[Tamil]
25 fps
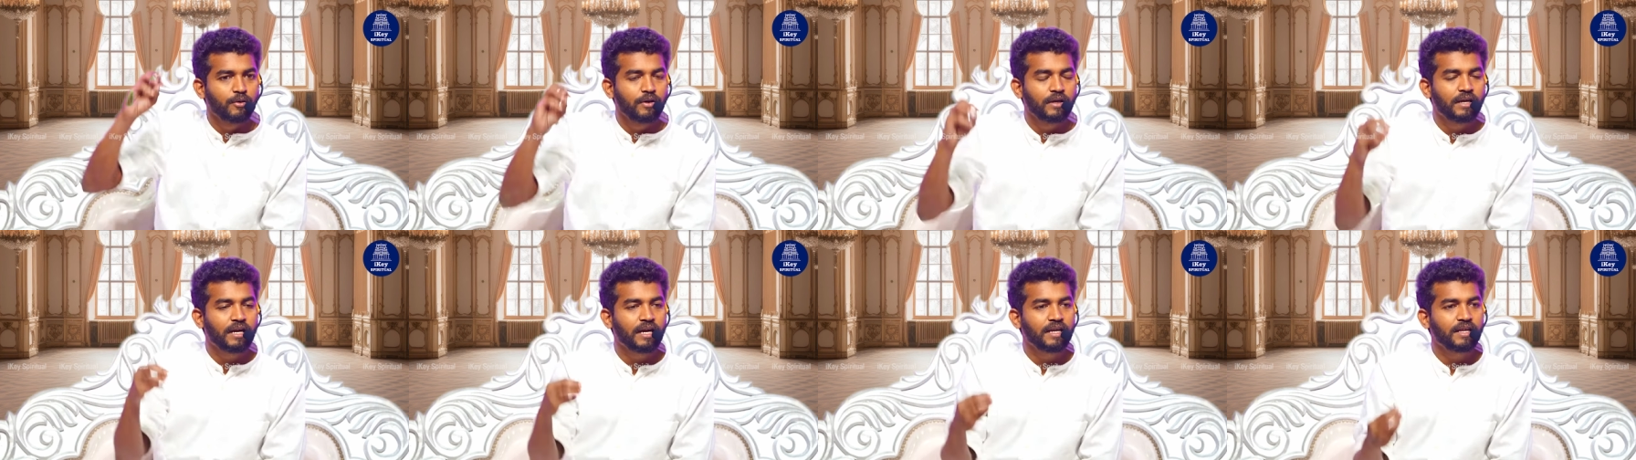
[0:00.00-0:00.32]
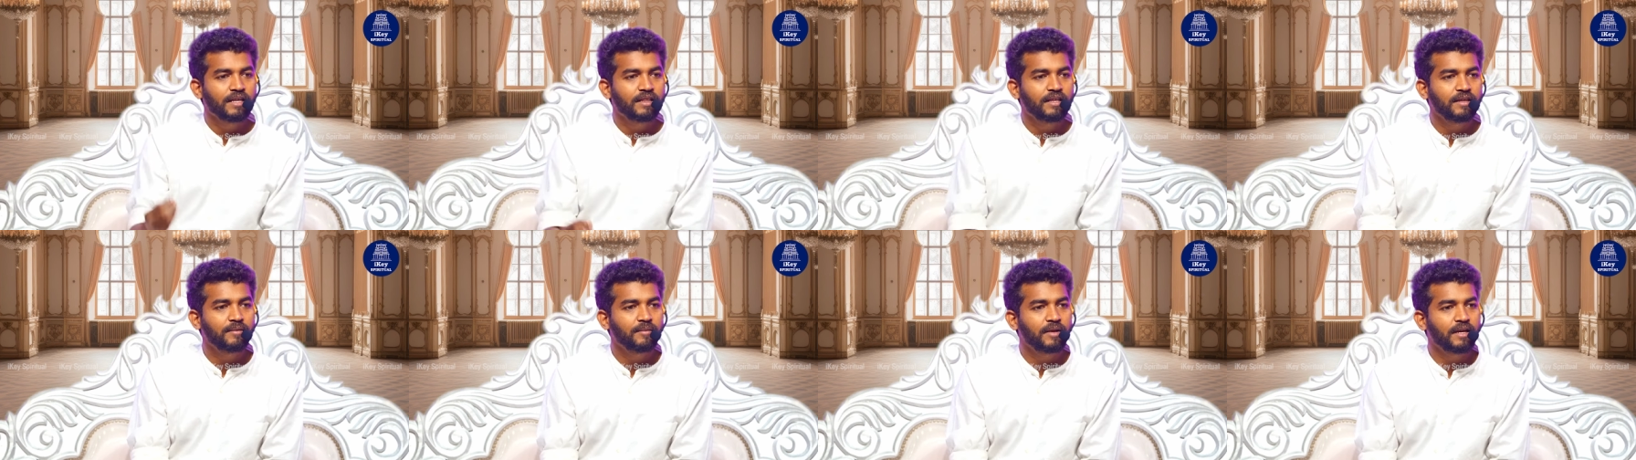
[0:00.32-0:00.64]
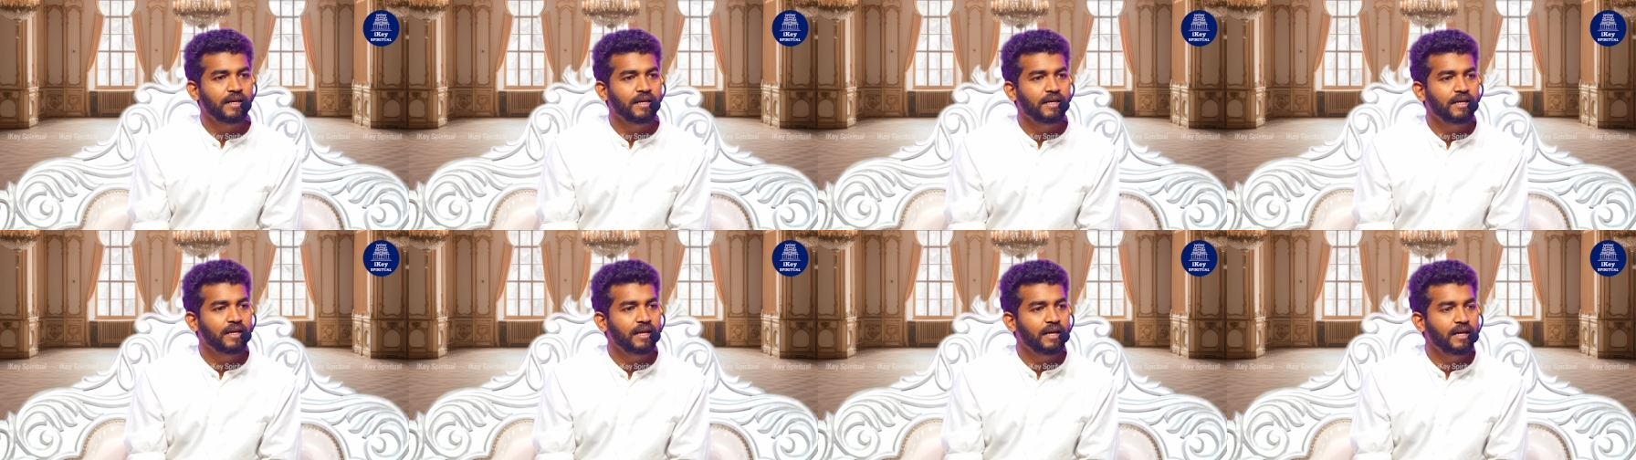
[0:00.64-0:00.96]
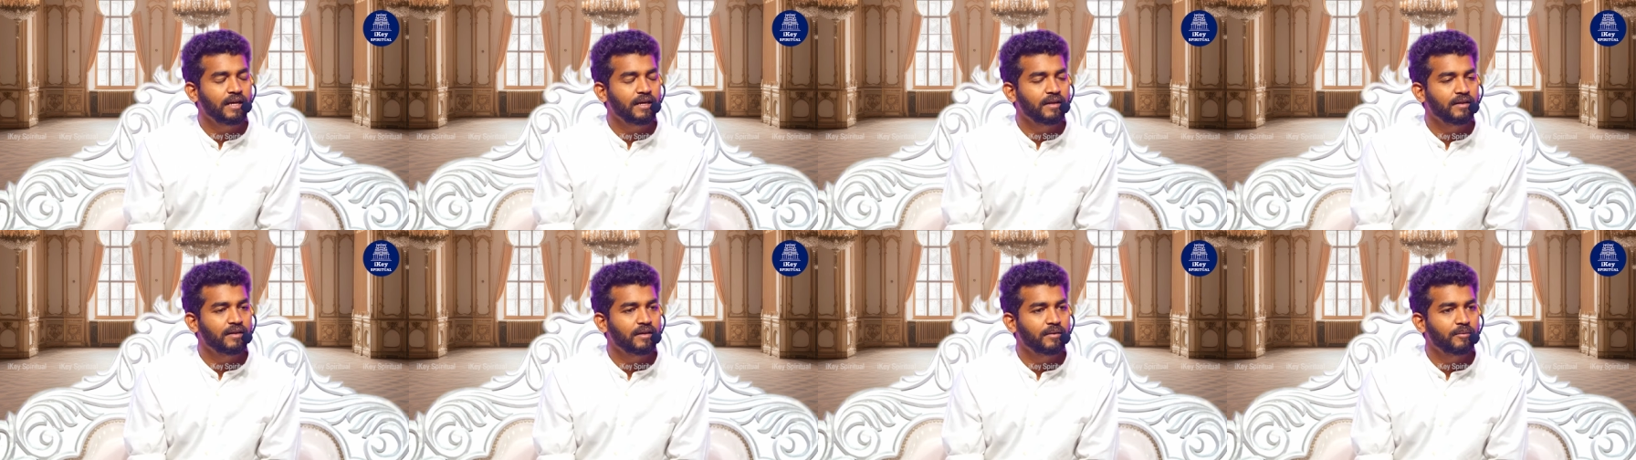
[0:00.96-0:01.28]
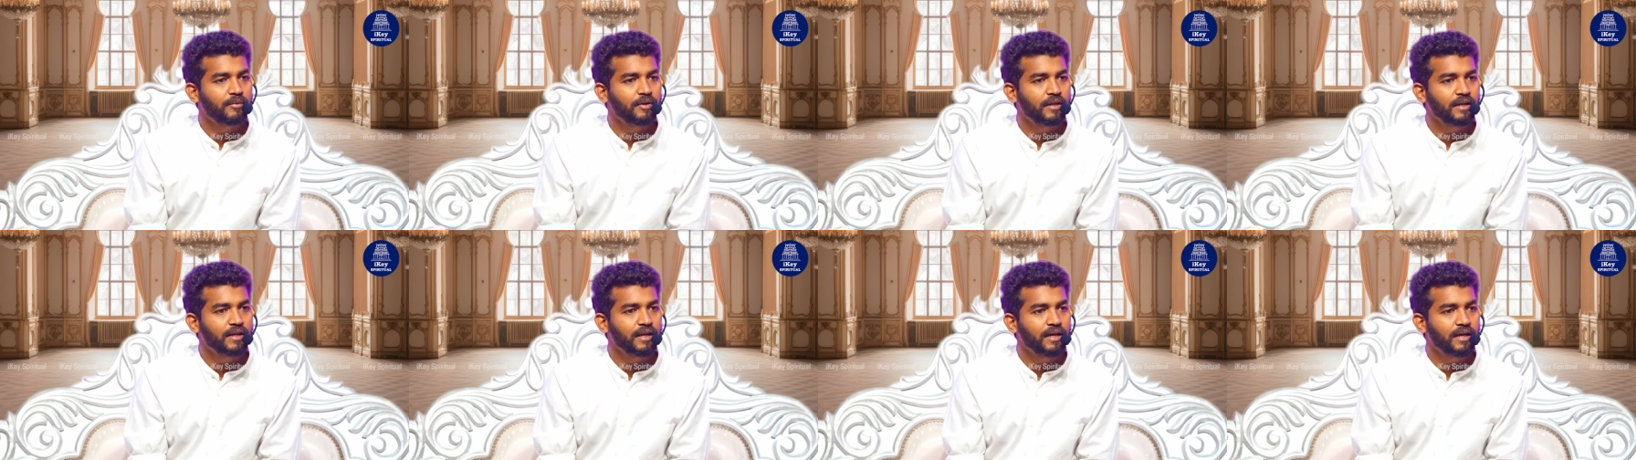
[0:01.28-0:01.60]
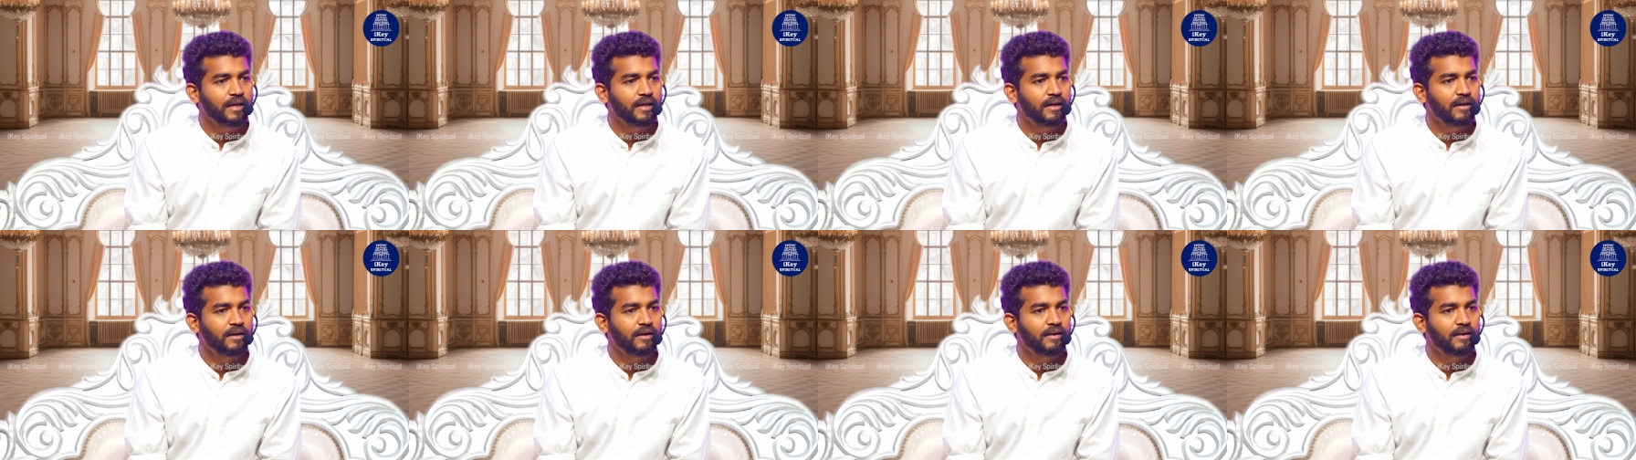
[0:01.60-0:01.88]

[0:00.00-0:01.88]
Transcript: ஒரு கட்டத்துக்கு மேல என்ன ஆயிடுது அப்படின்னா